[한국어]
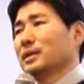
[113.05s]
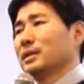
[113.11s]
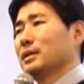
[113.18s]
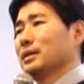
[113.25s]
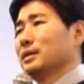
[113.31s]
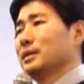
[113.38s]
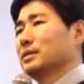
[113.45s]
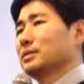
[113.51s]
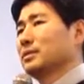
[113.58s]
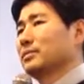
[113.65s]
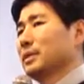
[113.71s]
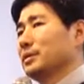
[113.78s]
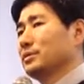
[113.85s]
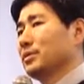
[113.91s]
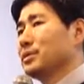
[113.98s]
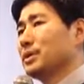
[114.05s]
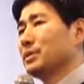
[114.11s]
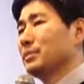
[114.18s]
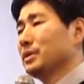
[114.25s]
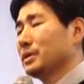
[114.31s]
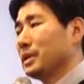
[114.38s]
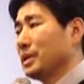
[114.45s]
아, 정말
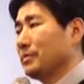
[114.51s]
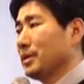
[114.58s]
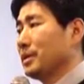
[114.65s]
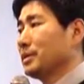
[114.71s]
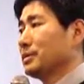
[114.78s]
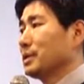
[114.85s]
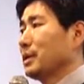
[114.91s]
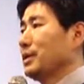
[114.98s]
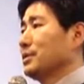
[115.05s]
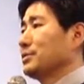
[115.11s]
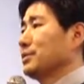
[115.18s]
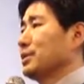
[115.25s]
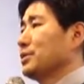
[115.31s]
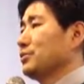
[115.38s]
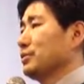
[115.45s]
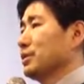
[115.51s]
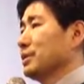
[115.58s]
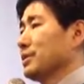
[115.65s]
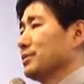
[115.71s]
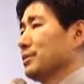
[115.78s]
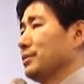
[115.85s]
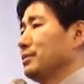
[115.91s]
전심을 다해서
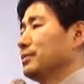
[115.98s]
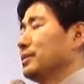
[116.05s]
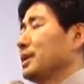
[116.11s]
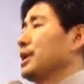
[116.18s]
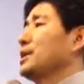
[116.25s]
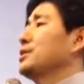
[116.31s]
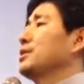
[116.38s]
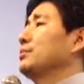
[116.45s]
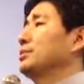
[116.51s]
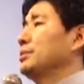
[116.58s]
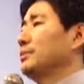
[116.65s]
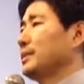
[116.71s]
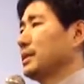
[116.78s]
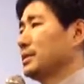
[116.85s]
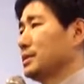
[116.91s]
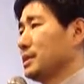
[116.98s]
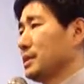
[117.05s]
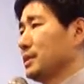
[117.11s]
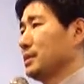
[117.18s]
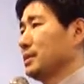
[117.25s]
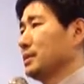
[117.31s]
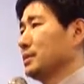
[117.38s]
예수님께서 대접을
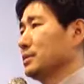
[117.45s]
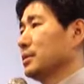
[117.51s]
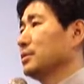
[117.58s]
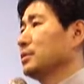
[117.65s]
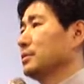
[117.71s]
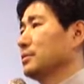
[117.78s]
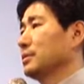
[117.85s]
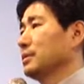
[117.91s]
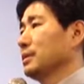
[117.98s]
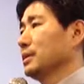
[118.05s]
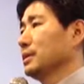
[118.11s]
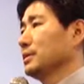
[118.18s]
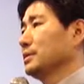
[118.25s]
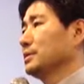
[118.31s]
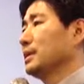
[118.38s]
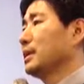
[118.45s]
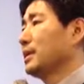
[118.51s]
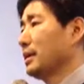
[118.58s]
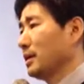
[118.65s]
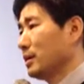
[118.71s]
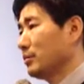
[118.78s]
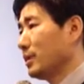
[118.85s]
받으신 첫
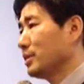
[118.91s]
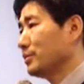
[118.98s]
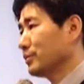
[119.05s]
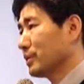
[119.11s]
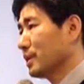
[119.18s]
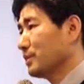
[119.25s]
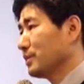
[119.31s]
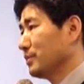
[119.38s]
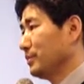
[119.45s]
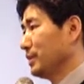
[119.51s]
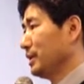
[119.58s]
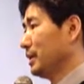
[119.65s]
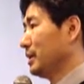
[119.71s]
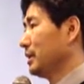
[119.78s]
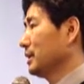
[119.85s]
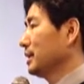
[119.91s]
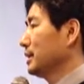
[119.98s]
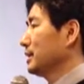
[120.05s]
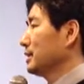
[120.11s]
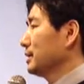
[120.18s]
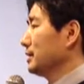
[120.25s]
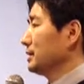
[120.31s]
사례라고 할 수가 있습니다.
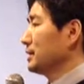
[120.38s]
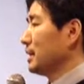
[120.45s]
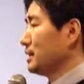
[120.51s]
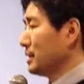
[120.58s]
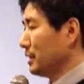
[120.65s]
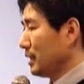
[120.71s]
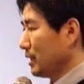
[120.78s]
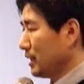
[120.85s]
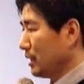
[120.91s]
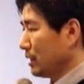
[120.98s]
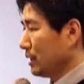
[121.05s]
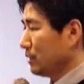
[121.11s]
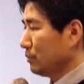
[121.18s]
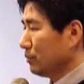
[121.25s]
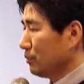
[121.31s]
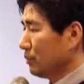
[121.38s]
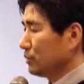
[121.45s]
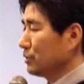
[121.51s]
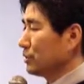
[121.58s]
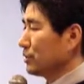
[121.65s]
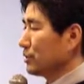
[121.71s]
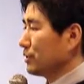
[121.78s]
아, 자신의
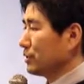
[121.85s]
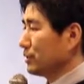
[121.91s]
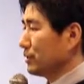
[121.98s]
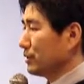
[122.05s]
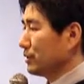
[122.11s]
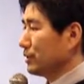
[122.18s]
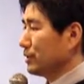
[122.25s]
모든 것을